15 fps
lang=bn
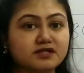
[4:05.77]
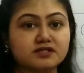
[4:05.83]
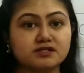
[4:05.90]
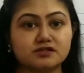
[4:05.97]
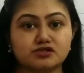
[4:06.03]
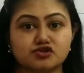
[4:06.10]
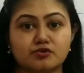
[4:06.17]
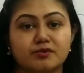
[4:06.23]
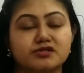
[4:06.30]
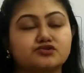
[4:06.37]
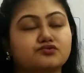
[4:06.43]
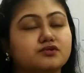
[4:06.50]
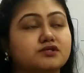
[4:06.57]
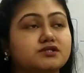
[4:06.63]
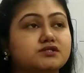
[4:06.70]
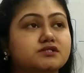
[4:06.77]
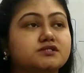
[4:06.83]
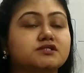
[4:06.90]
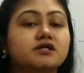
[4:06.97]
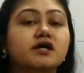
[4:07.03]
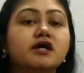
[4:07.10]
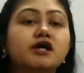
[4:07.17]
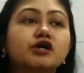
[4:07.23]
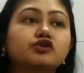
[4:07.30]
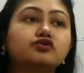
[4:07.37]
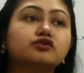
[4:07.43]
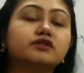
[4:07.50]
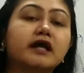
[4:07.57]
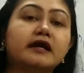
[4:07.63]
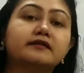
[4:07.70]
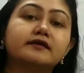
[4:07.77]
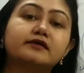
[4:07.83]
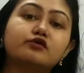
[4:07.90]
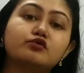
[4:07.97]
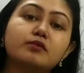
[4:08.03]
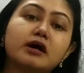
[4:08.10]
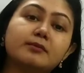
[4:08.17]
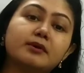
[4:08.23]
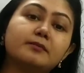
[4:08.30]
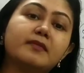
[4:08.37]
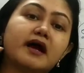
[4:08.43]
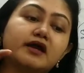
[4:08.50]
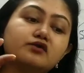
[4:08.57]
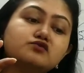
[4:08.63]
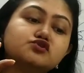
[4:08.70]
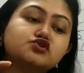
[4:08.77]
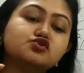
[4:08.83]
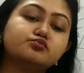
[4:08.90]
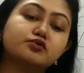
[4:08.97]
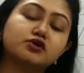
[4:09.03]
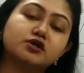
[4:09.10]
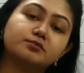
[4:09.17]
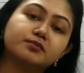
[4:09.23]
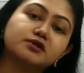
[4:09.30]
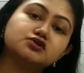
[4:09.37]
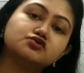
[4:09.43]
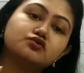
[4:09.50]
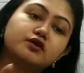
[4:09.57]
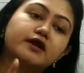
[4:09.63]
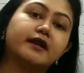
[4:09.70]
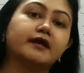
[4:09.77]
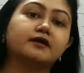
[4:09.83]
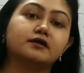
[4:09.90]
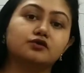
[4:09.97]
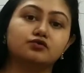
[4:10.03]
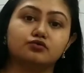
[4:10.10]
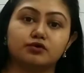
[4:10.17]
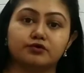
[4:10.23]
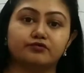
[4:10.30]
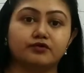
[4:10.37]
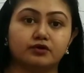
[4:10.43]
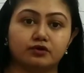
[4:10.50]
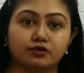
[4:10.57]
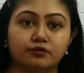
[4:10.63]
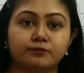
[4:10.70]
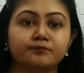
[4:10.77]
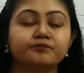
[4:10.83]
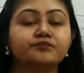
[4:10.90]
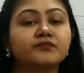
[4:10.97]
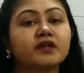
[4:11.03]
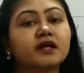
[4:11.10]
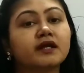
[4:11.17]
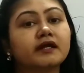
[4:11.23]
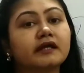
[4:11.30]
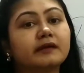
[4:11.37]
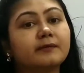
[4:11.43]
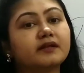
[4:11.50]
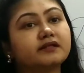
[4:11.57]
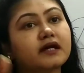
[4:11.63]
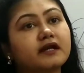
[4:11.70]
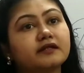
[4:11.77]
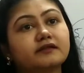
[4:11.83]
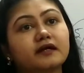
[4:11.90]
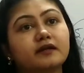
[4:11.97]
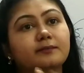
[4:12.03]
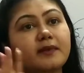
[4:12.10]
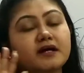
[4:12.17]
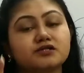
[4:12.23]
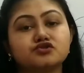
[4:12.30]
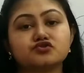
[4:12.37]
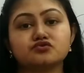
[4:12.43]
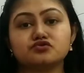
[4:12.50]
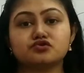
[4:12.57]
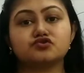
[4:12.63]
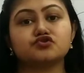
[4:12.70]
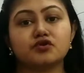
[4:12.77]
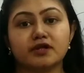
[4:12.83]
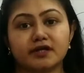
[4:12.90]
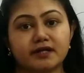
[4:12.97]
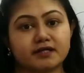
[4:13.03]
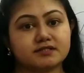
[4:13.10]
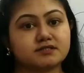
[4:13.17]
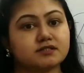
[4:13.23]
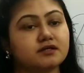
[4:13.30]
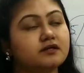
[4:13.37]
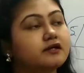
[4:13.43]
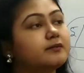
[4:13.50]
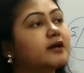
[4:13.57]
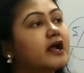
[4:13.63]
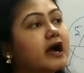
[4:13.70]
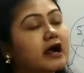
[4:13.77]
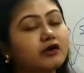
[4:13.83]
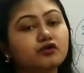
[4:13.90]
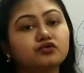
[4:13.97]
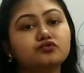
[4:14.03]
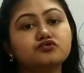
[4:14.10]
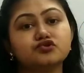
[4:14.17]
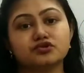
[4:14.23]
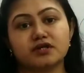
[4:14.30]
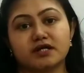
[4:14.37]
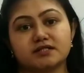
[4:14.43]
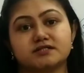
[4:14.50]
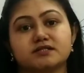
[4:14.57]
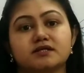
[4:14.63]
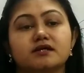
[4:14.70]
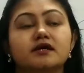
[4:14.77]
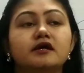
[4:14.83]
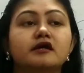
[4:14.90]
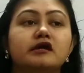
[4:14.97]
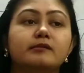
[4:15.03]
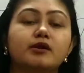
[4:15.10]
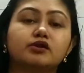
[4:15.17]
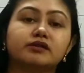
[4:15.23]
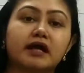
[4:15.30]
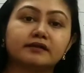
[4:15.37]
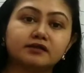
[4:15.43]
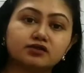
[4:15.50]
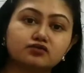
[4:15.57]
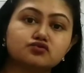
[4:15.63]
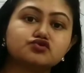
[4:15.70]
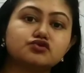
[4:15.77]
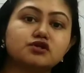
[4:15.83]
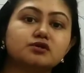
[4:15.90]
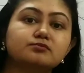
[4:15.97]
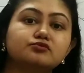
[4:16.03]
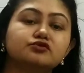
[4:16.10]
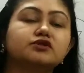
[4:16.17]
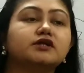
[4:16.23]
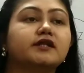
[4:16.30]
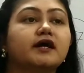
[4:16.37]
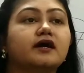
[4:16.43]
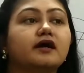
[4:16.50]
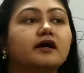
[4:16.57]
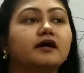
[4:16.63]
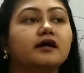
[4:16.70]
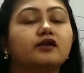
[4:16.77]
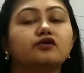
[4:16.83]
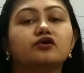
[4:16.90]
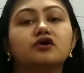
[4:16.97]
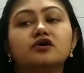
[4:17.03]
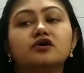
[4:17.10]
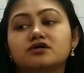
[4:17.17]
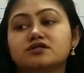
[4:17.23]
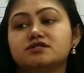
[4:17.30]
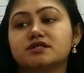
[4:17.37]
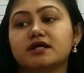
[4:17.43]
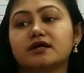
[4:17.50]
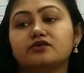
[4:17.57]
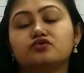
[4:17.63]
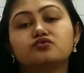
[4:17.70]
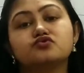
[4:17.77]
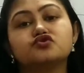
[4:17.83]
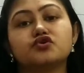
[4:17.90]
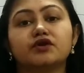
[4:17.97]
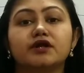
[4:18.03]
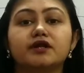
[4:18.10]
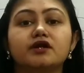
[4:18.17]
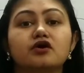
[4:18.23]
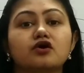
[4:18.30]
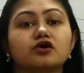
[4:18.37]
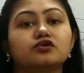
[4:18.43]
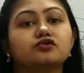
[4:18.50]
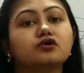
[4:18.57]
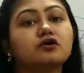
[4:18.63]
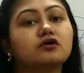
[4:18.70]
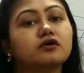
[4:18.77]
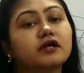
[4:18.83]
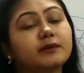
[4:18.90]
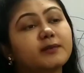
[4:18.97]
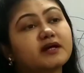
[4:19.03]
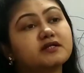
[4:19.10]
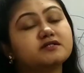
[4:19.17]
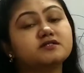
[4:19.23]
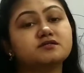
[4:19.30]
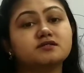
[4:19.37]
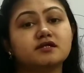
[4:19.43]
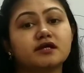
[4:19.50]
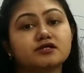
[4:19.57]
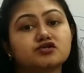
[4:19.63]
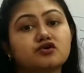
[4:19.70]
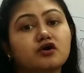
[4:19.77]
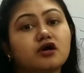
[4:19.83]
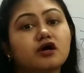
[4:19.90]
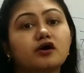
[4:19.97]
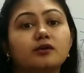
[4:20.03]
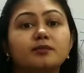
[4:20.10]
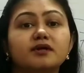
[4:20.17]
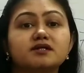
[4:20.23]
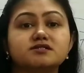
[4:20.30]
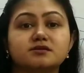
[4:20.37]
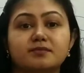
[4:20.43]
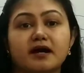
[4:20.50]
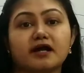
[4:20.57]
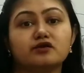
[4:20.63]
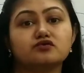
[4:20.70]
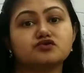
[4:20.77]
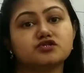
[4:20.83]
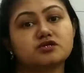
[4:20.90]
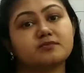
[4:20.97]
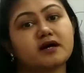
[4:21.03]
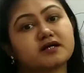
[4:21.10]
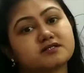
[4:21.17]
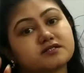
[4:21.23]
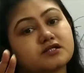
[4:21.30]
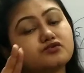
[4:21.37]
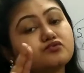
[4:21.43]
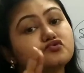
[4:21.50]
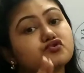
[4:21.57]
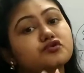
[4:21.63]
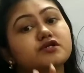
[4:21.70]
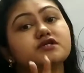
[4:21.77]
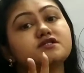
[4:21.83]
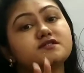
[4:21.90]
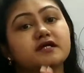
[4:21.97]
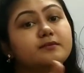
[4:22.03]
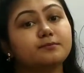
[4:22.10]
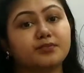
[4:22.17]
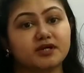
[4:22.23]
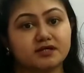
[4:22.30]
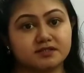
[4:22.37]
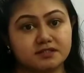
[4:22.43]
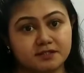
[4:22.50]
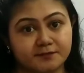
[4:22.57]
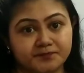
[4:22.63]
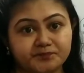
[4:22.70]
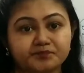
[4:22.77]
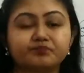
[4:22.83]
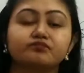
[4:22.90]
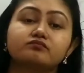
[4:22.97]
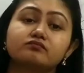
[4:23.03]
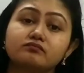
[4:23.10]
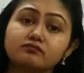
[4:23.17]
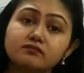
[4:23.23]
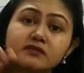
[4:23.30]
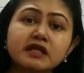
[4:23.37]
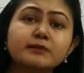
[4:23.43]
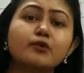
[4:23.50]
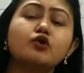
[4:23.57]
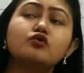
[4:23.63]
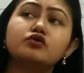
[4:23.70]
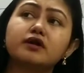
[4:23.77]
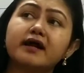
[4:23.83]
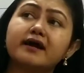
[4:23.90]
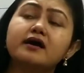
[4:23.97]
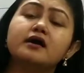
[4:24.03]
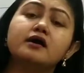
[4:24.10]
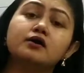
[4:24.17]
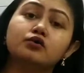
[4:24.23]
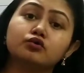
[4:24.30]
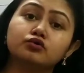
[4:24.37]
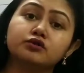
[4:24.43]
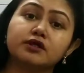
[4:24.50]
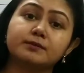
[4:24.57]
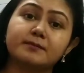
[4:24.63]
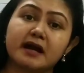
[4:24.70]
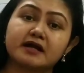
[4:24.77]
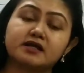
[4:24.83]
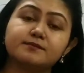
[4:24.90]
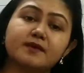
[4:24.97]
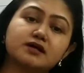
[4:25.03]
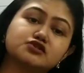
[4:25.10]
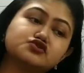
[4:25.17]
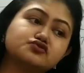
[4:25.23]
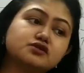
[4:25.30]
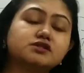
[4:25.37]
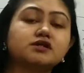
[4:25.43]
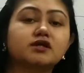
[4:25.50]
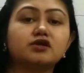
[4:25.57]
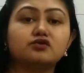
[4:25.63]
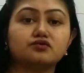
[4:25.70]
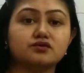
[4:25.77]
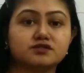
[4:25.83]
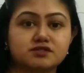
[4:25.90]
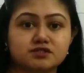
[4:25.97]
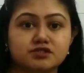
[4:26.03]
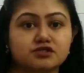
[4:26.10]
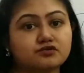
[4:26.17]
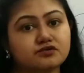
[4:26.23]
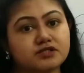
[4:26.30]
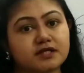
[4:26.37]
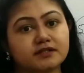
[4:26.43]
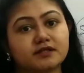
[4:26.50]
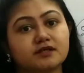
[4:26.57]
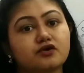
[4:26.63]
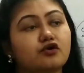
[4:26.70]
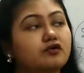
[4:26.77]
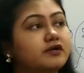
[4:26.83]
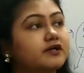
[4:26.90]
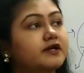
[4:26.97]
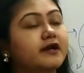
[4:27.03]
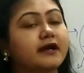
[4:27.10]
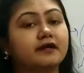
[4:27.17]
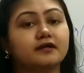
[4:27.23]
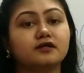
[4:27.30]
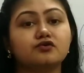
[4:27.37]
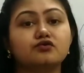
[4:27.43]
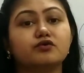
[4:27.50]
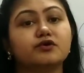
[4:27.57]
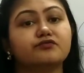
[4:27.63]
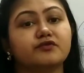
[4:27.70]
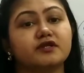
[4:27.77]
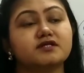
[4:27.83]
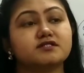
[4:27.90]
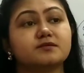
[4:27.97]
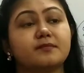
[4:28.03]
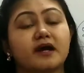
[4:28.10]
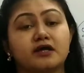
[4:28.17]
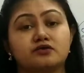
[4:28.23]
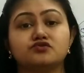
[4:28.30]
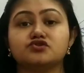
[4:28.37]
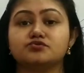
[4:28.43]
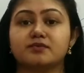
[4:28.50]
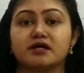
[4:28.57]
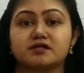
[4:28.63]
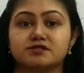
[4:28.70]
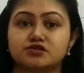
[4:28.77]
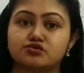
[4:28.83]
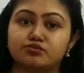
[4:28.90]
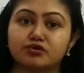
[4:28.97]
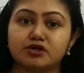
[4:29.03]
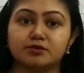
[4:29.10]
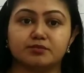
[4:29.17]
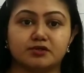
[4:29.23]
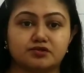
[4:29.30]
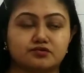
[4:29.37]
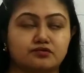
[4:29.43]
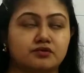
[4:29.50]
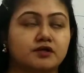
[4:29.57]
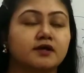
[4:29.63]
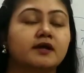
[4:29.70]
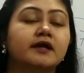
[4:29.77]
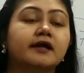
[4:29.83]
এইটিতে সবাই চলে এসেছে তো তাদের ওভাবে বায়োলজির উপর ডিপেন্ড করে র্যাঙ্কিং করে ফেললো এবার তাহলে তাহলে পাঁচজন তো চলে গেছে এবার আরো দুজন আছে এবার তাদের দুজনের মধ্যে দেখা গেল যে দুজনেরই হয়তো এবার সিলেক্ট করা হবে যে বায়োলজির মার্কসটা দুজনেই সেম পেয়েছে এবং ওটা ওদের বাকি পাঁচজনের থেকে লোয়েস্ট ছিল যাদেরকে অলরেডি র্যাঙ্কিং করে ফেলেছে বায়োলজি মার্কসের উপর ডিপেন্ড করে